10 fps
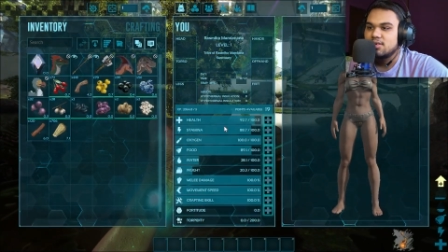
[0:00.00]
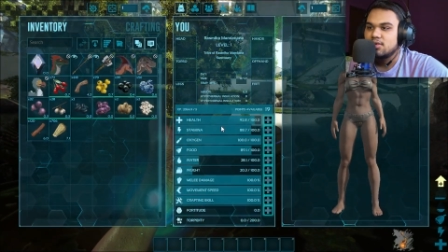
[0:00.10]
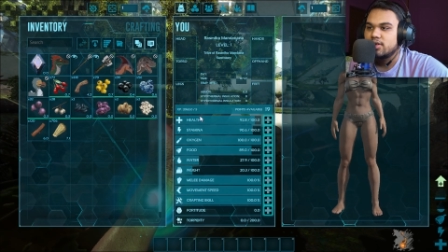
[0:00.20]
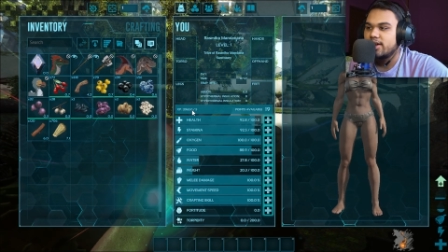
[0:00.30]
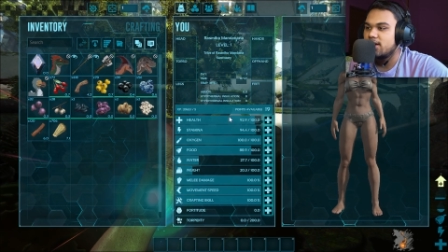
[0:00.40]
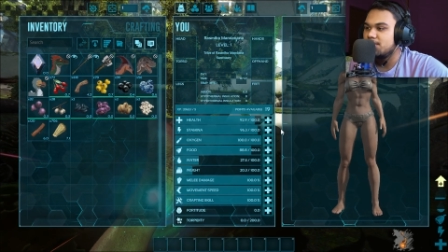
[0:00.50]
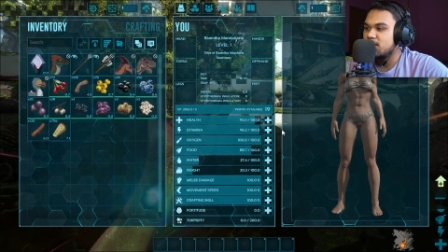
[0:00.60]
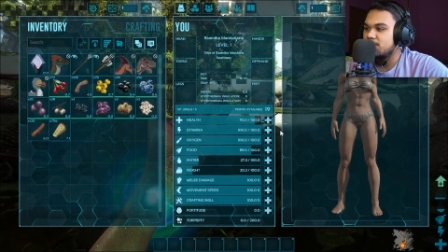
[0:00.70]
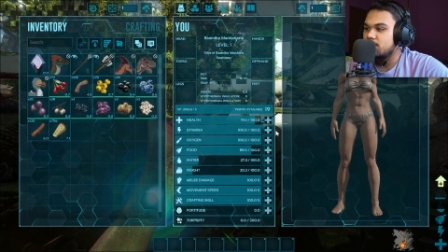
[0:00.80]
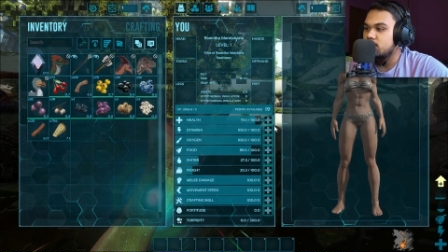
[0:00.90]
ओके अपने
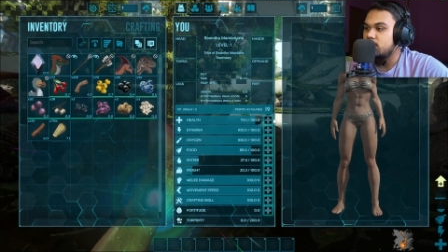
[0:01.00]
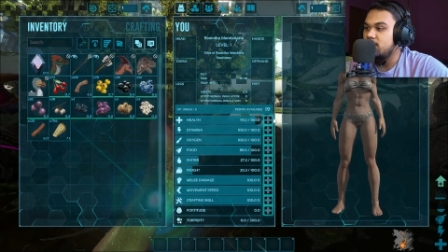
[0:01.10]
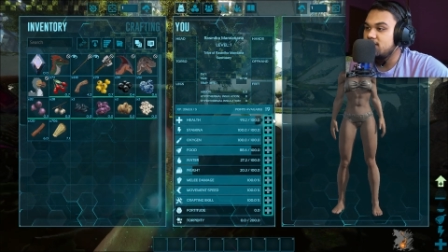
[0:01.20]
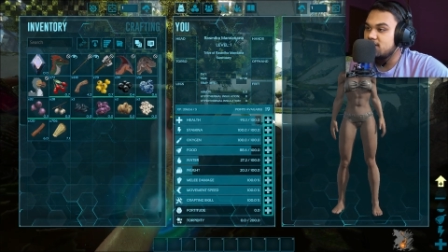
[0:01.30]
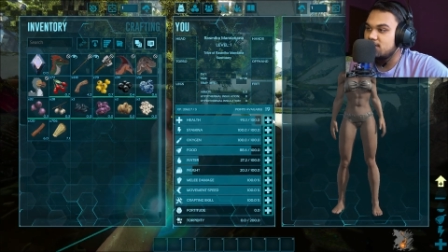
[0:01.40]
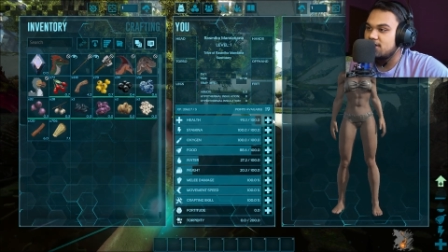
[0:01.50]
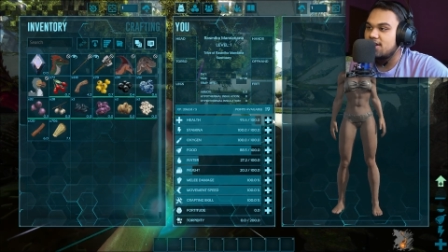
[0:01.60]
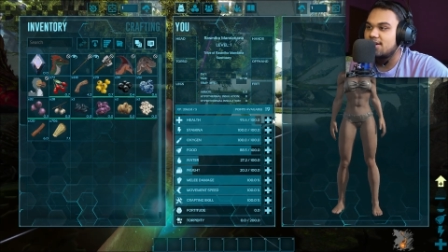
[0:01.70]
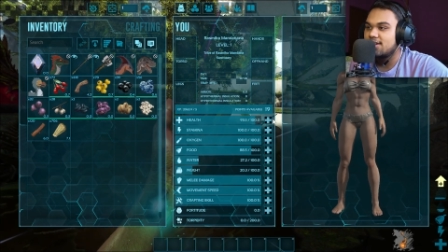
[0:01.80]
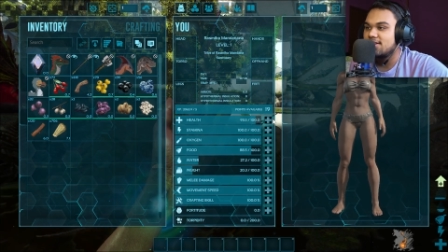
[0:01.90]
उन्नीस लेवल
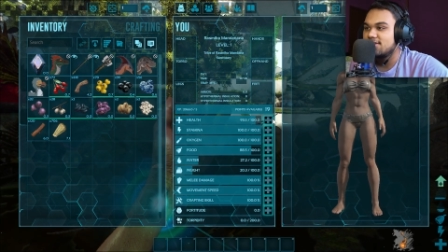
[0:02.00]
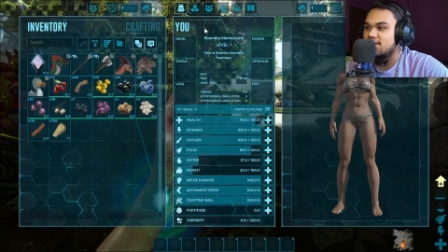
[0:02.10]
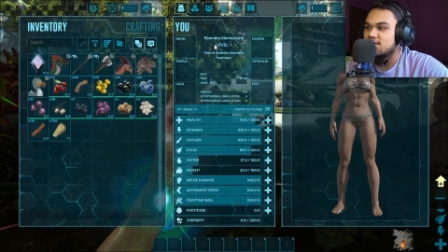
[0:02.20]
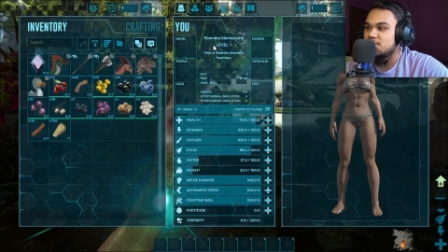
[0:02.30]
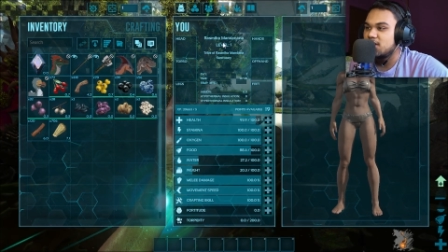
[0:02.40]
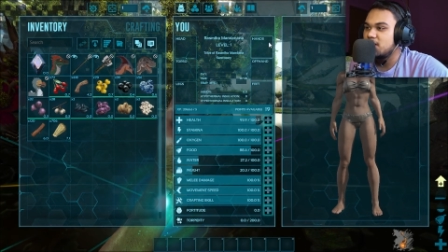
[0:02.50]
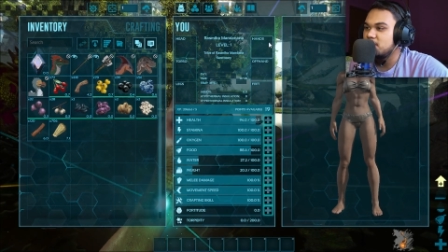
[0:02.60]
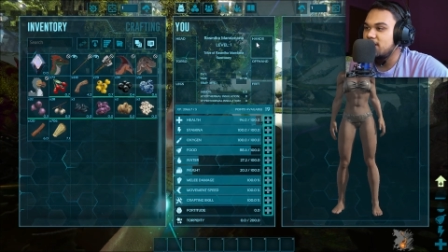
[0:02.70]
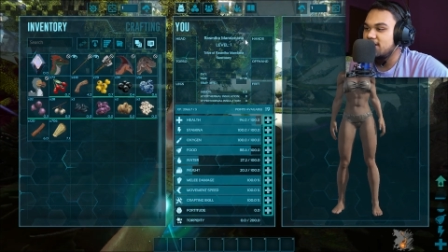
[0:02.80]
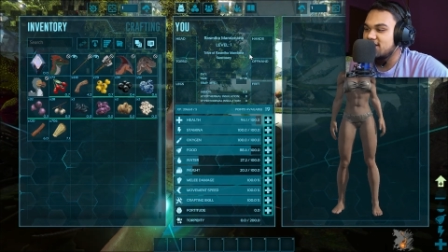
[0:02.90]
आ गए रश्मिका
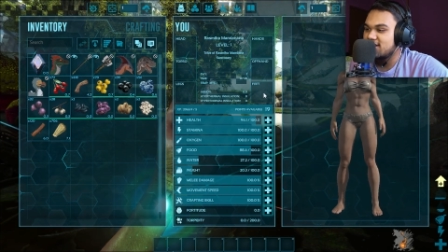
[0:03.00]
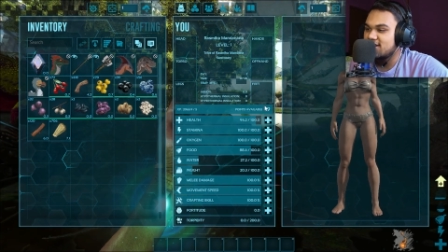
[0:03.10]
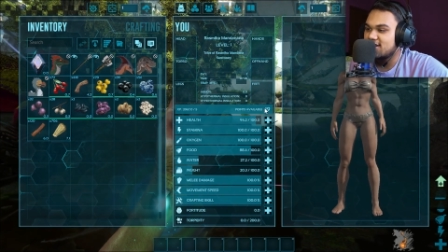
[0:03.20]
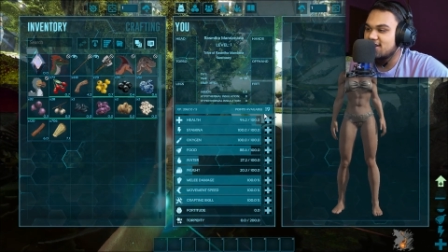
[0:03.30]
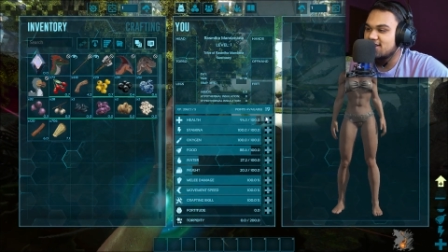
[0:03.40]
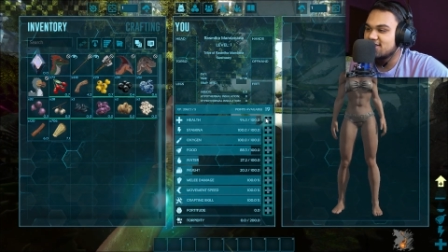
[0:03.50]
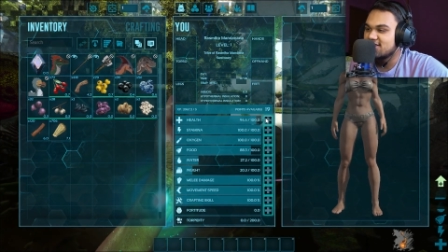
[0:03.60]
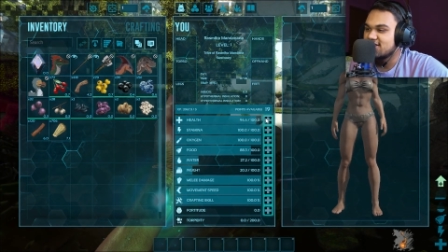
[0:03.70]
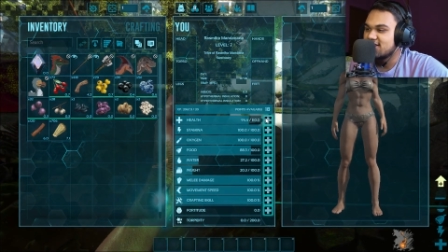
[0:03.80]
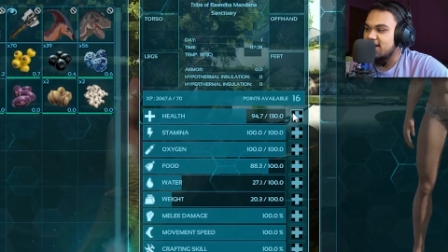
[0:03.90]
मंडराना
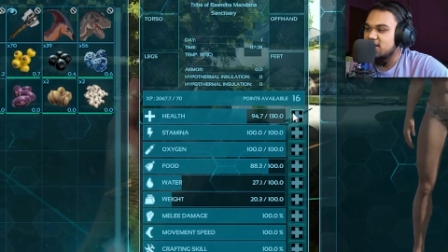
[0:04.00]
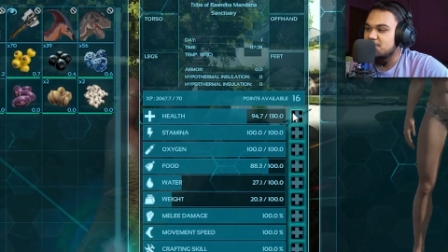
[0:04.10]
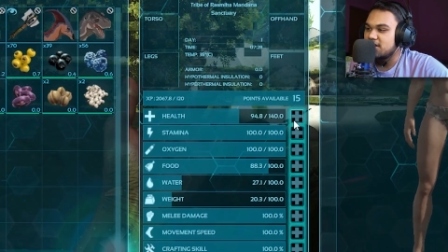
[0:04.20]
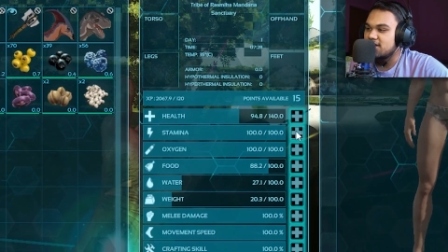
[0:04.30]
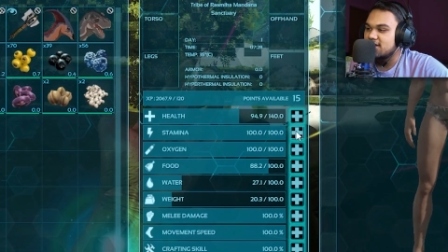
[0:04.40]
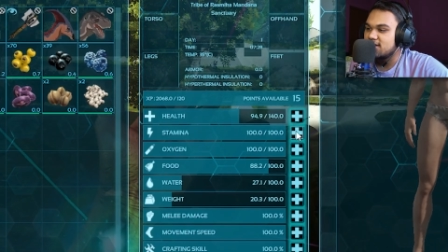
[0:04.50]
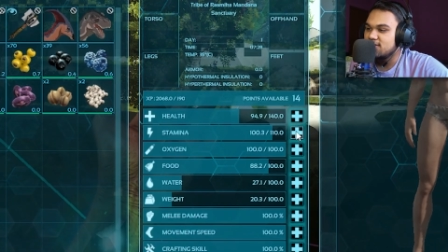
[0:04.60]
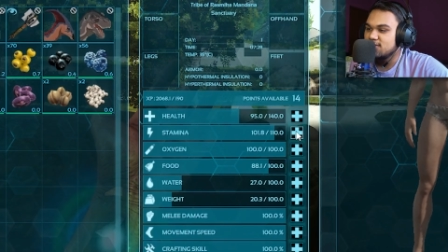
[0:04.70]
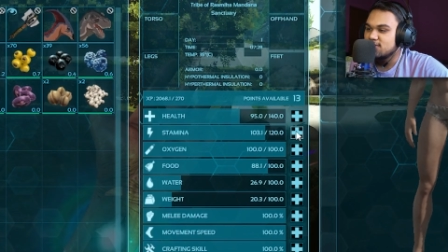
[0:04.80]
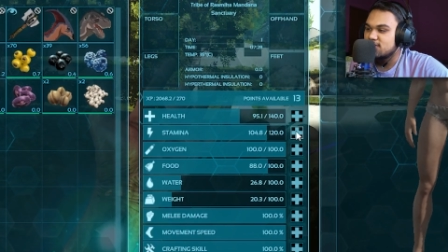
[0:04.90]
हेल्थ पे लगाओ
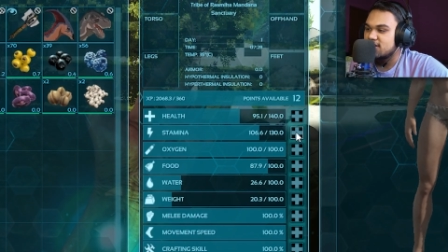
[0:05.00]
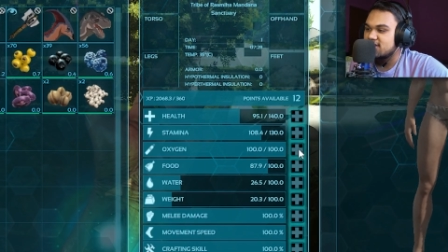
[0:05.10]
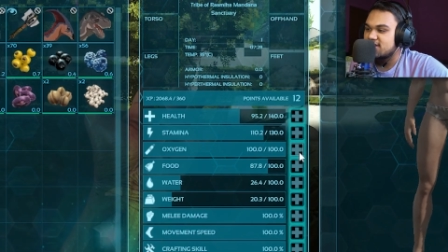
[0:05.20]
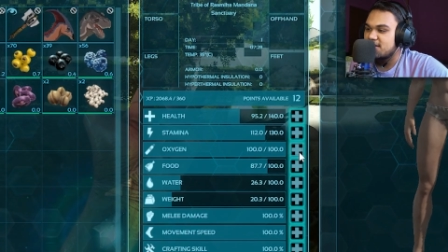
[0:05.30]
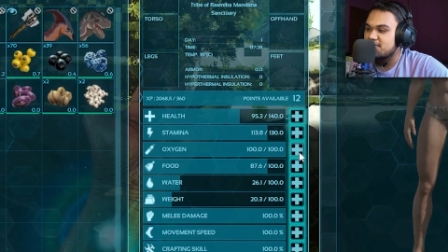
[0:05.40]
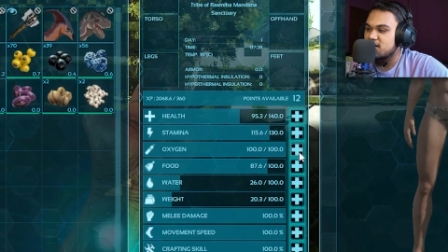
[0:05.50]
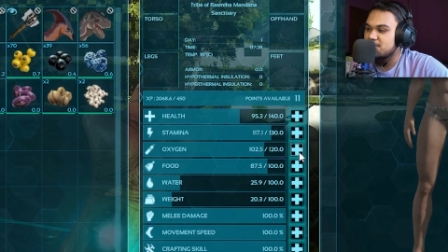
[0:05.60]
थोड़ा स्टेमिना